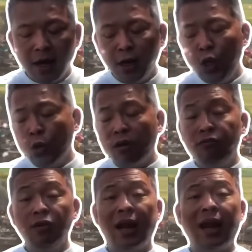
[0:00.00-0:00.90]
và nếu
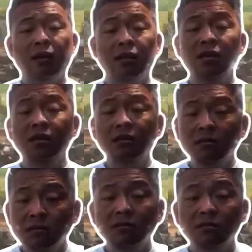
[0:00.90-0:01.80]
cái phương án
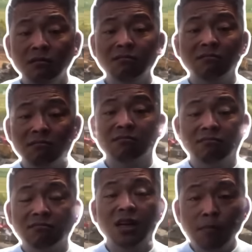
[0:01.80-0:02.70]
thứ
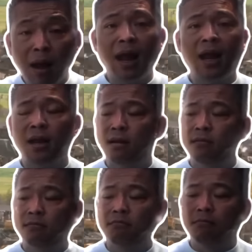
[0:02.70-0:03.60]
thứ ba
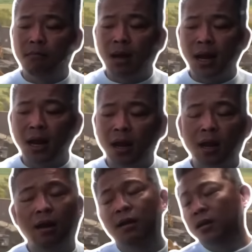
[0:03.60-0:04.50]
mà
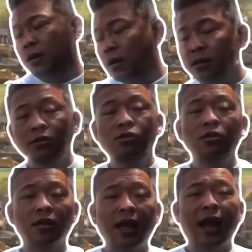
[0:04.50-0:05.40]

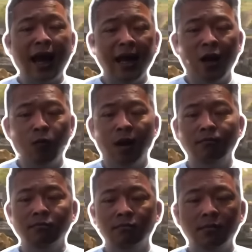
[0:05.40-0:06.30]
chưa thấy hài lòng lắm
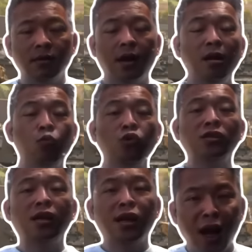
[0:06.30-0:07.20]
đến muốn
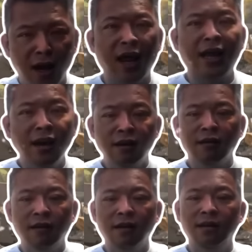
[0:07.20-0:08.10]
xích gần lại hơn
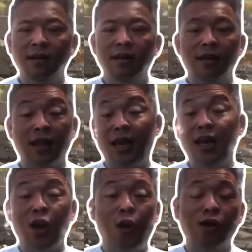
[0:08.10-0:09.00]
nữa
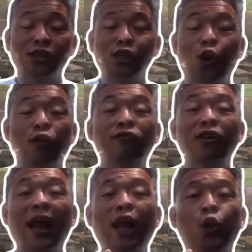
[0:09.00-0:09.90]
thì họ sẽ chọn
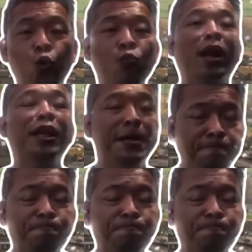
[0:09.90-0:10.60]
phương án Rumani